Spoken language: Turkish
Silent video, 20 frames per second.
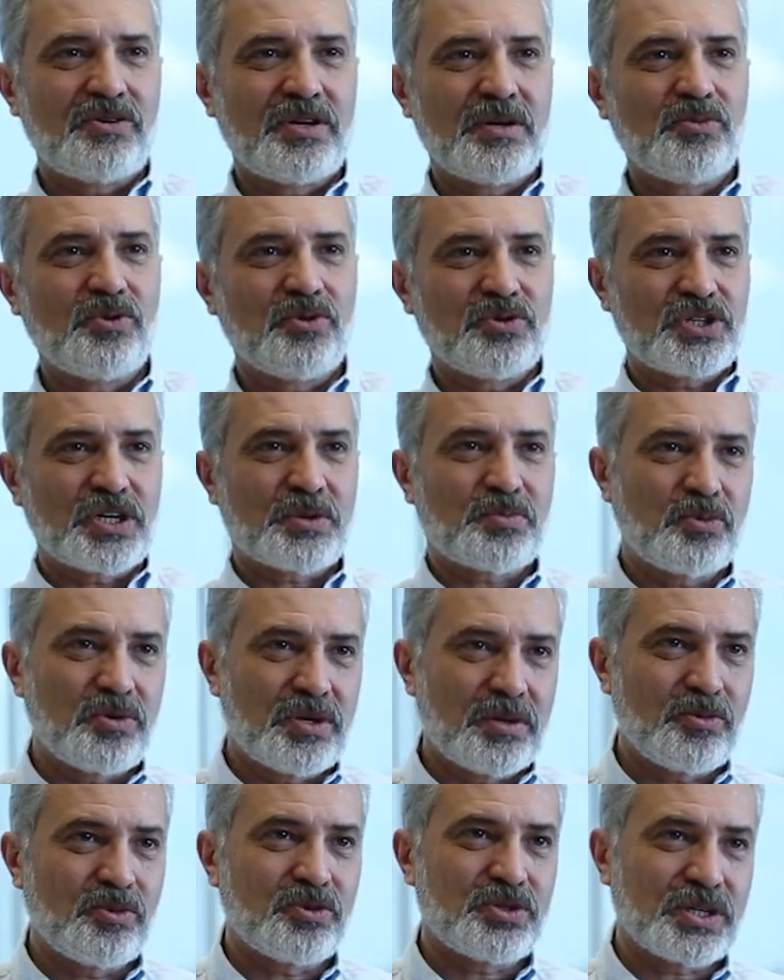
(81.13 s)
öyle mi olacak
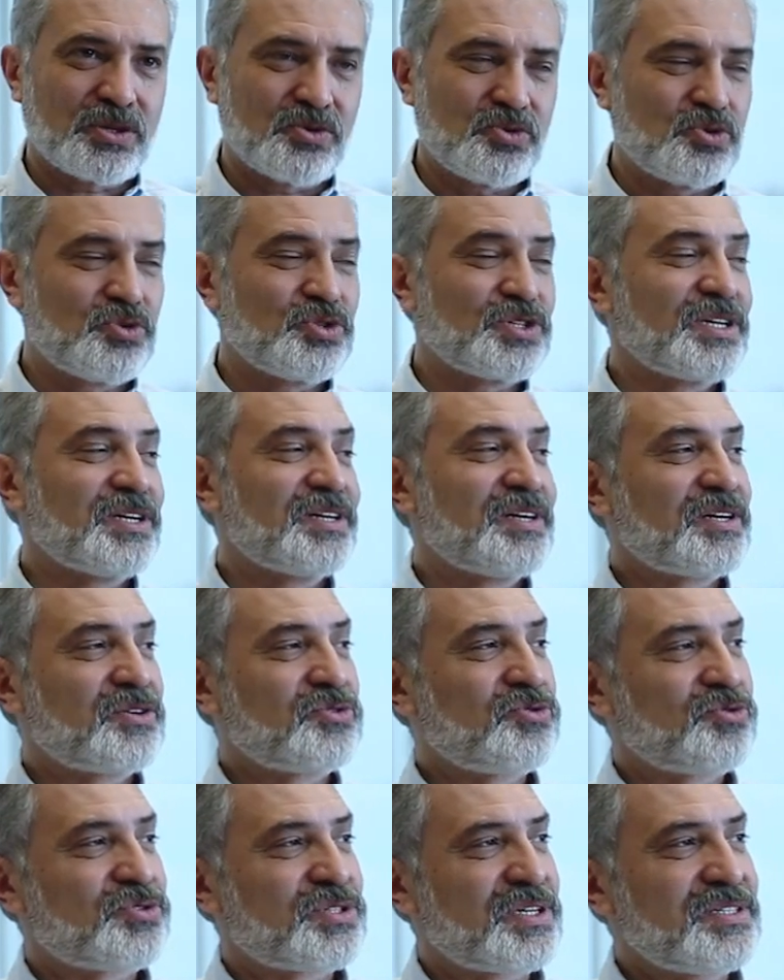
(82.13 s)
böyle mi olacak düşüncelerine
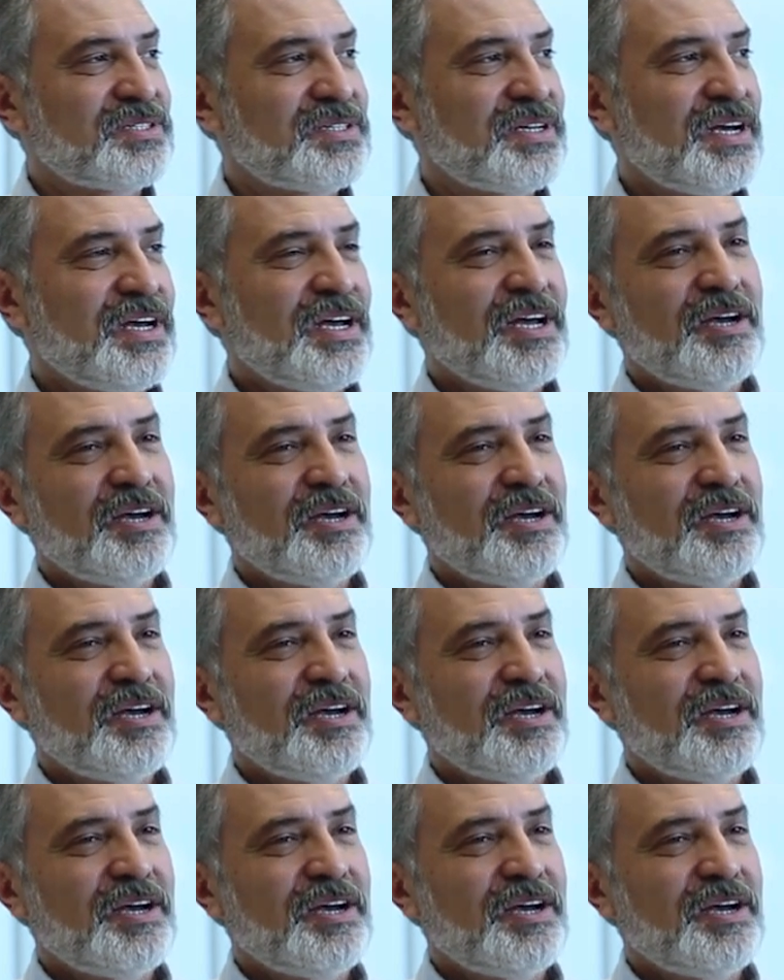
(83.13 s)
giriyorsanız